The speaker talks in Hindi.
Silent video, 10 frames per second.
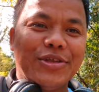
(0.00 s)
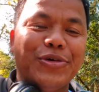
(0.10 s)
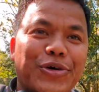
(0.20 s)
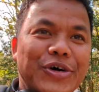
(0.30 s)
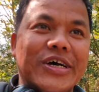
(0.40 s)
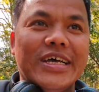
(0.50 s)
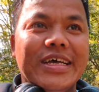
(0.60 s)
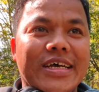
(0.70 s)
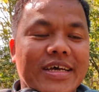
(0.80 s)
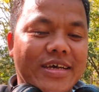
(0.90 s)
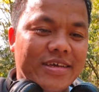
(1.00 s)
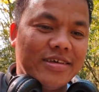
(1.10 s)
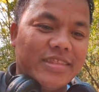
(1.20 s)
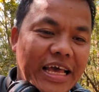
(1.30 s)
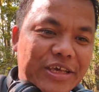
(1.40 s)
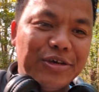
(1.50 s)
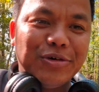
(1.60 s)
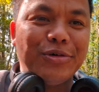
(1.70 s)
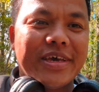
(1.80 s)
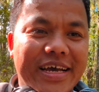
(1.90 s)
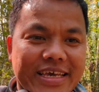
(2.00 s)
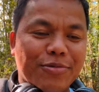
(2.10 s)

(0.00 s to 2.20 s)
तो थैंक यू क्या